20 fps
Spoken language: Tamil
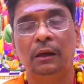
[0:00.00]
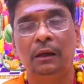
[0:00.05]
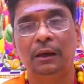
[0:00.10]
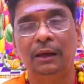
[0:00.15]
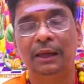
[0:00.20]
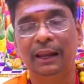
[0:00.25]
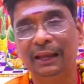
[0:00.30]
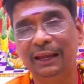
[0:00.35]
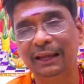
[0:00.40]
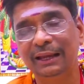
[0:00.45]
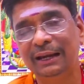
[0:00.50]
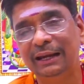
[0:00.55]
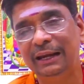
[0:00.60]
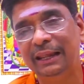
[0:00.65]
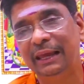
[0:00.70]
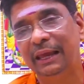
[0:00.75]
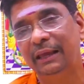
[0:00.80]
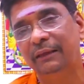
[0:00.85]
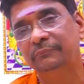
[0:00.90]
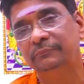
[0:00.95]

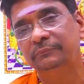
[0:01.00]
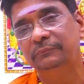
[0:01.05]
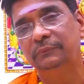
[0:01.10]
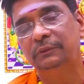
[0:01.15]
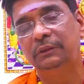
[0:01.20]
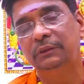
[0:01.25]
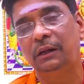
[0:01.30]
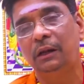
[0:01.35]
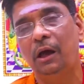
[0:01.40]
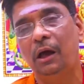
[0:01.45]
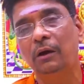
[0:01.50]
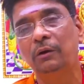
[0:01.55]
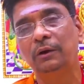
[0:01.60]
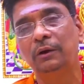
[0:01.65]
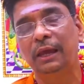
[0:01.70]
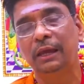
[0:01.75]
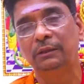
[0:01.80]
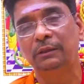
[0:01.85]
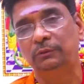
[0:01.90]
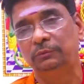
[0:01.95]
கிரகங்கள்லேயே இந்த ராகு
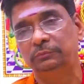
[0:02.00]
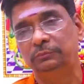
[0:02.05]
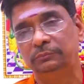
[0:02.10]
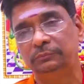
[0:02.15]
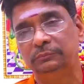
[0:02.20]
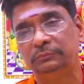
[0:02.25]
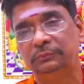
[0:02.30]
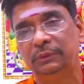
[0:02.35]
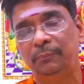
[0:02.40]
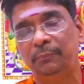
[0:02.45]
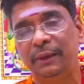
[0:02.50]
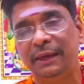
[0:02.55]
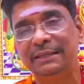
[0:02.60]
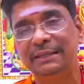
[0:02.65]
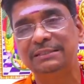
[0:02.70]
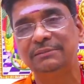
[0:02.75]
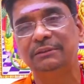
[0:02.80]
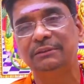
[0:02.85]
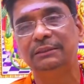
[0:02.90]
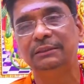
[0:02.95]
கேது இந்த
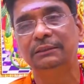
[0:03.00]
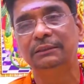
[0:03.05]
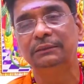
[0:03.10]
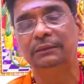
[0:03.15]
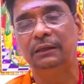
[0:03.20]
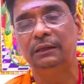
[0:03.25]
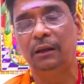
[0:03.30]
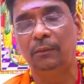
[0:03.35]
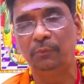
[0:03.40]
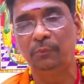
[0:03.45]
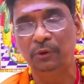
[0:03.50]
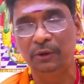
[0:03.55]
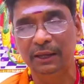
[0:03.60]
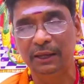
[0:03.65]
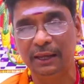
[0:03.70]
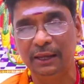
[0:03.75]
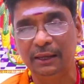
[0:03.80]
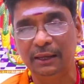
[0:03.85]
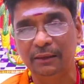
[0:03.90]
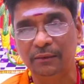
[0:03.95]
பயிற்சி வந்து
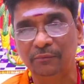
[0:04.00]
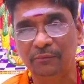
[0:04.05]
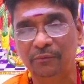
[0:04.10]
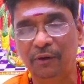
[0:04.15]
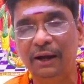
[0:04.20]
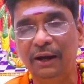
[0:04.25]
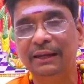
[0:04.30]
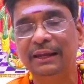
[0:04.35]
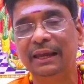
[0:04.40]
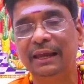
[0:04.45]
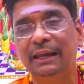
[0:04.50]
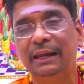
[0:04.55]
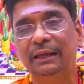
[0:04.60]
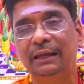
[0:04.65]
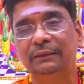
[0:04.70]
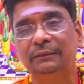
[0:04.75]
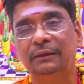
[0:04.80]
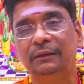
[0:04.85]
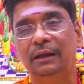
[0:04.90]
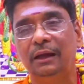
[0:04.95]
நம்மளுடைய வாழ்க்கையில
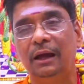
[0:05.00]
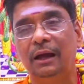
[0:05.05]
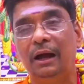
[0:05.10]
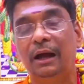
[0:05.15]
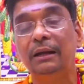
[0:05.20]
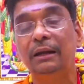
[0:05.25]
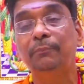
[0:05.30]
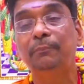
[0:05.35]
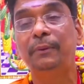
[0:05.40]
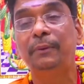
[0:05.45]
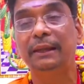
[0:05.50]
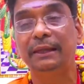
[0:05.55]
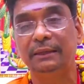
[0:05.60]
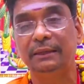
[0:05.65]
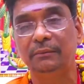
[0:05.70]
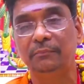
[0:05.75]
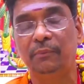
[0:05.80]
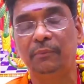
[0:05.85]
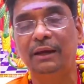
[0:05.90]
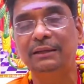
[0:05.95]
அடிப்படை
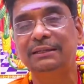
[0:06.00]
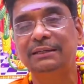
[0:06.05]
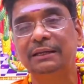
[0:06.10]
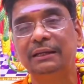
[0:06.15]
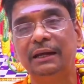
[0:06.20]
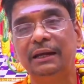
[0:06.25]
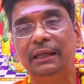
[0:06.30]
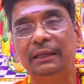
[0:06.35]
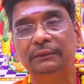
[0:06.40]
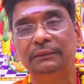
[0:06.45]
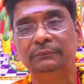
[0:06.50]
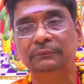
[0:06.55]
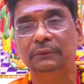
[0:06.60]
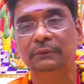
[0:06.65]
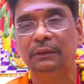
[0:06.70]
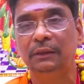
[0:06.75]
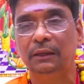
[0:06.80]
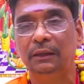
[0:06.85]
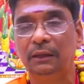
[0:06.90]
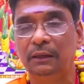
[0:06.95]
மாற்றங்களை
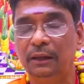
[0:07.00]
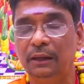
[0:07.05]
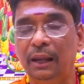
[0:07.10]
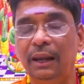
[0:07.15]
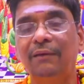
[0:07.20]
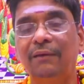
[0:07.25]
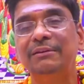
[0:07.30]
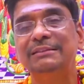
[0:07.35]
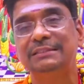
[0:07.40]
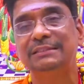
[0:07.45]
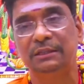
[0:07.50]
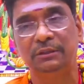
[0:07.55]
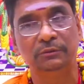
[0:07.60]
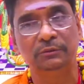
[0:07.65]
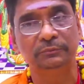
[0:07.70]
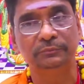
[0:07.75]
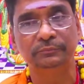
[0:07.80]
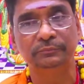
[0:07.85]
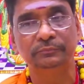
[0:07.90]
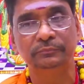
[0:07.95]
நல்லாவே
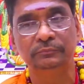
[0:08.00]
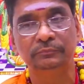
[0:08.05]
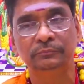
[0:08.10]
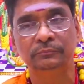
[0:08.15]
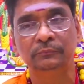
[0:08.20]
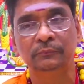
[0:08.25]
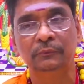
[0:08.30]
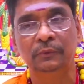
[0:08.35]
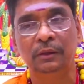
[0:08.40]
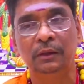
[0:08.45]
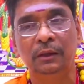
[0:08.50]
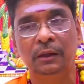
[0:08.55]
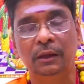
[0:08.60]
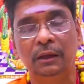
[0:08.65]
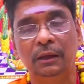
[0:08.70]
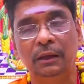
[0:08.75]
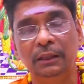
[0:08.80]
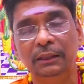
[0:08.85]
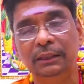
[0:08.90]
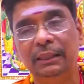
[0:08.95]
செய்யும்
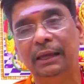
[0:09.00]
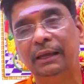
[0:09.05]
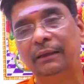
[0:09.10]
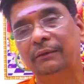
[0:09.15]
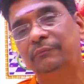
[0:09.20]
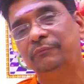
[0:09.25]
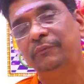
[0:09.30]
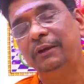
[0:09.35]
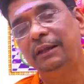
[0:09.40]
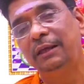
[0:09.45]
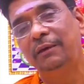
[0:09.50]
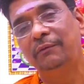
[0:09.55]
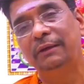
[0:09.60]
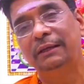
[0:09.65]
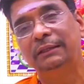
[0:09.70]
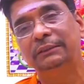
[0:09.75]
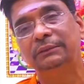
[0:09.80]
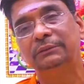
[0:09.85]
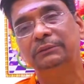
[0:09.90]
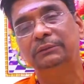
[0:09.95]
இந்த
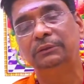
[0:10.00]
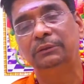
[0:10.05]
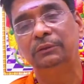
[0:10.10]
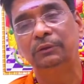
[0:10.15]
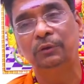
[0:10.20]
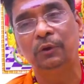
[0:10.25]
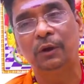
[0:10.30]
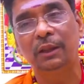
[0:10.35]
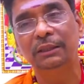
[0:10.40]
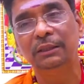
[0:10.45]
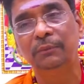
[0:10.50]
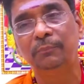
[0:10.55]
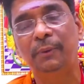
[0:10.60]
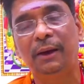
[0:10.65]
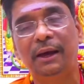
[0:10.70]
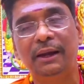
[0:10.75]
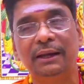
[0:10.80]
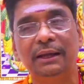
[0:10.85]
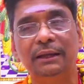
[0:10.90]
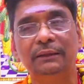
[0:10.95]
வீடியோவை தொடர்ந்து
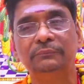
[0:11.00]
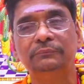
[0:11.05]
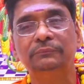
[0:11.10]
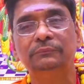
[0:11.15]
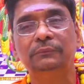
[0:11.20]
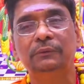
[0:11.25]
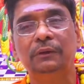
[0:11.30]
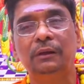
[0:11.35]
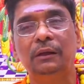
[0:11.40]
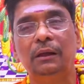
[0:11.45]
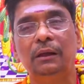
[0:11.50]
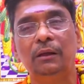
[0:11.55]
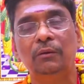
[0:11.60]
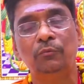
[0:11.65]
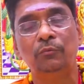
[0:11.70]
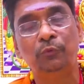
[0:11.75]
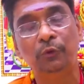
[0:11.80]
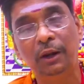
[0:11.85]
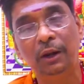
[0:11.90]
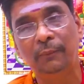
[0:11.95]
பாருங்கள்
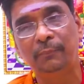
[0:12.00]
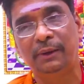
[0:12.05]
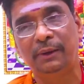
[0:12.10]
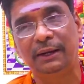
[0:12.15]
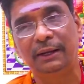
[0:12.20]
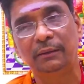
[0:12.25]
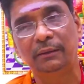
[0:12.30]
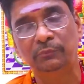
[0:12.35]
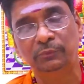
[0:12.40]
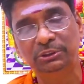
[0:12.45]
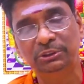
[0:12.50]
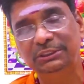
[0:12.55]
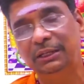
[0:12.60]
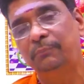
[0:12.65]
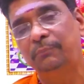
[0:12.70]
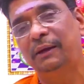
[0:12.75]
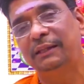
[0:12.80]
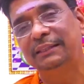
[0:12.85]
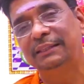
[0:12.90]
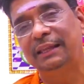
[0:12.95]
ஃபுல்லாக பாருங்கள் முழுசாக
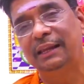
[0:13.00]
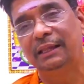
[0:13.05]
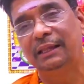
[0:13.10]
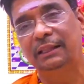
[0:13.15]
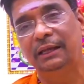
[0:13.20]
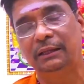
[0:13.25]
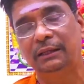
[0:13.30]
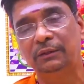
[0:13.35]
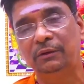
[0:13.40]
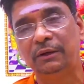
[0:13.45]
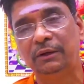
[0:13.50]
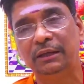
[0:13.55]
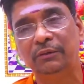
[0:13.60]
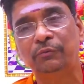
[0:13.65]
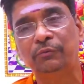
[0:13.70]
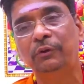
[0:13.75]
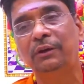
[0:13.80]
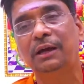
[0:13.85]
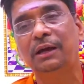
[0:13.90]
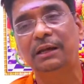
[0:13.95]
பார்த்தீங்கன்னா தான் அதனுடைய
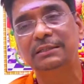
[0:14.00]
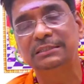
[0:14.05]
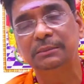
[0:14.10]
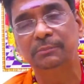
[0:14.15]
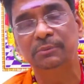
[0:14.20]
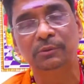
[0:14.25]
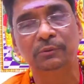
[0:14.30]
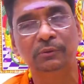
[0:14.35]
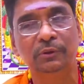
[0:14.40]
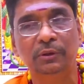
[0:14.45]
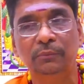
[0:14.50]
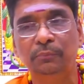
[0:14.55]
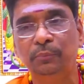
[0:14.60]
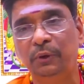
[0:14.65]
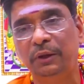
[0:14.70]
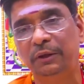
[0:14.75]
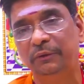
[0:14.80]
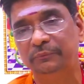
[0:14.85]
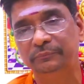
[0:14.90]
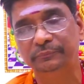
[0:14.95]
ஃபுல் கான்செப்ட் உங்களுக்கு
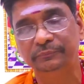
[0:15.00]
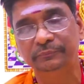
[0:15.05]
புரியும்